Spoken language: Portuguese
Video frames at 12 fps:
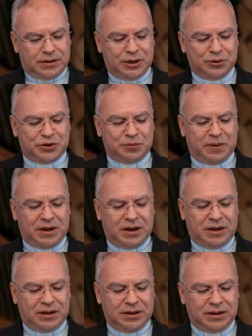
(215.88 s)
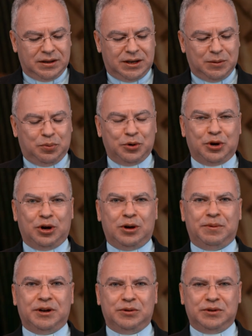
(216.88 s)
Deus Pai, que por
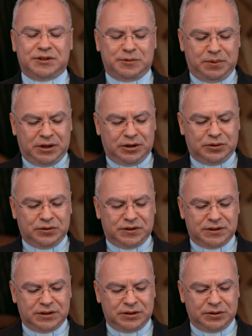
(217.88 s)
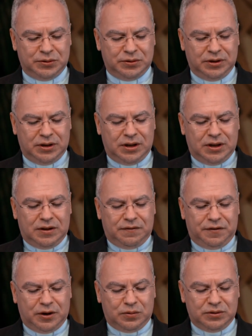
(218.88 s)
obra do Espírito Santo
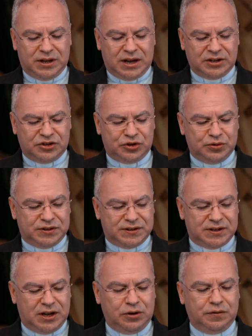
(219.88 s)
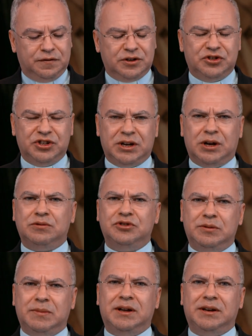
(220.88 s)
fecundaste o seio virginal
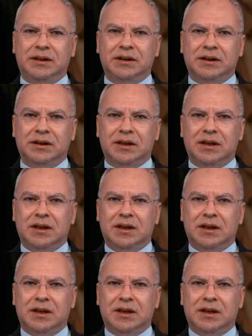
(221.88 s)
de Maria,